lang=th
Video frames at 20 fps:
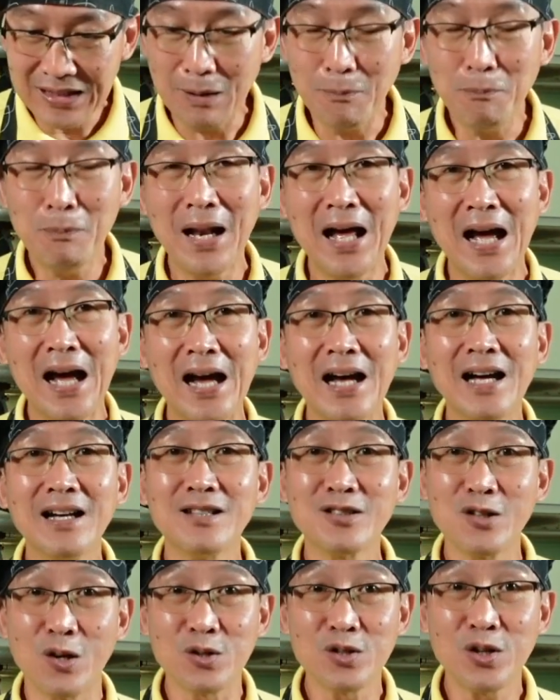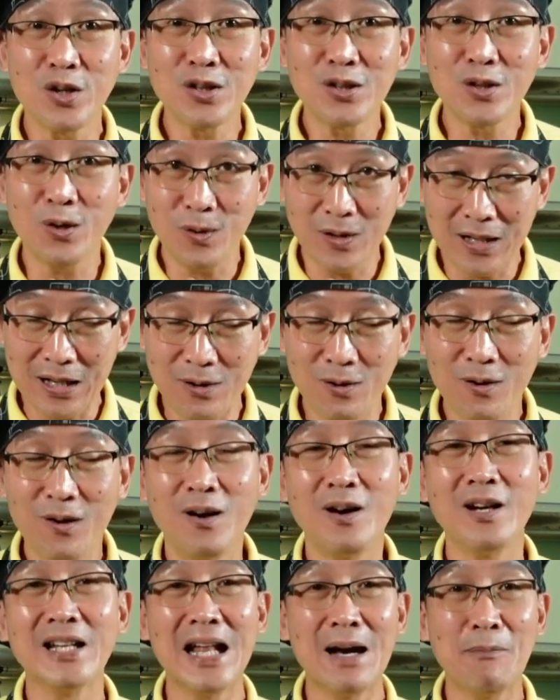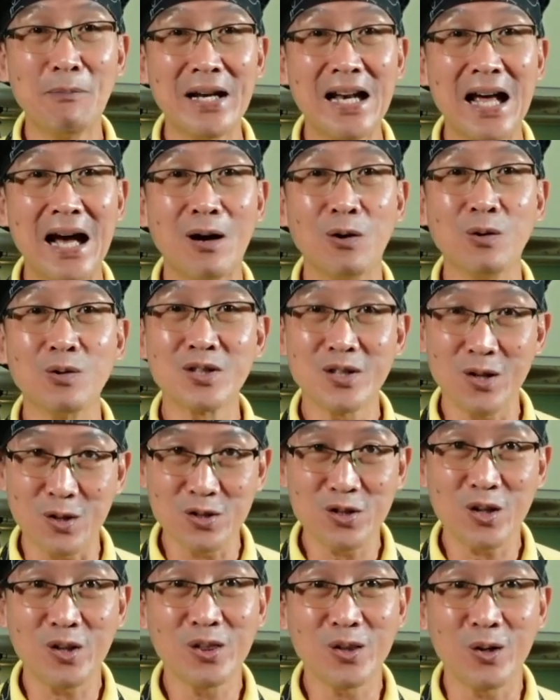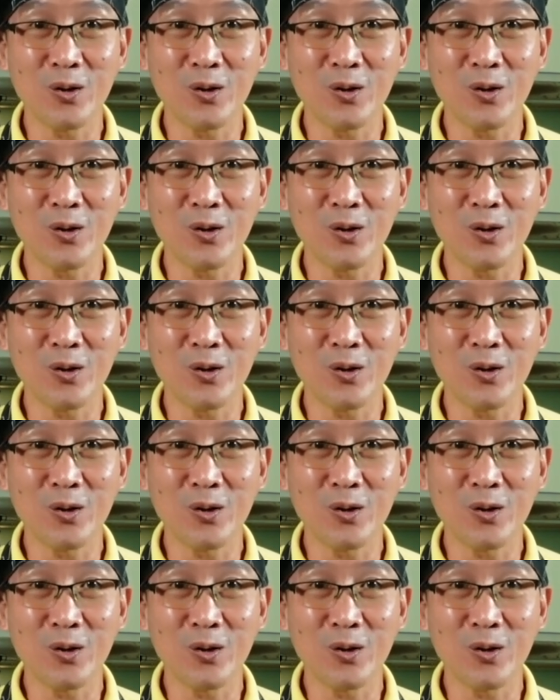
น้ำปลา2ช้อนโต๊ะแล้วก็น้ำมะนาว2ช้อ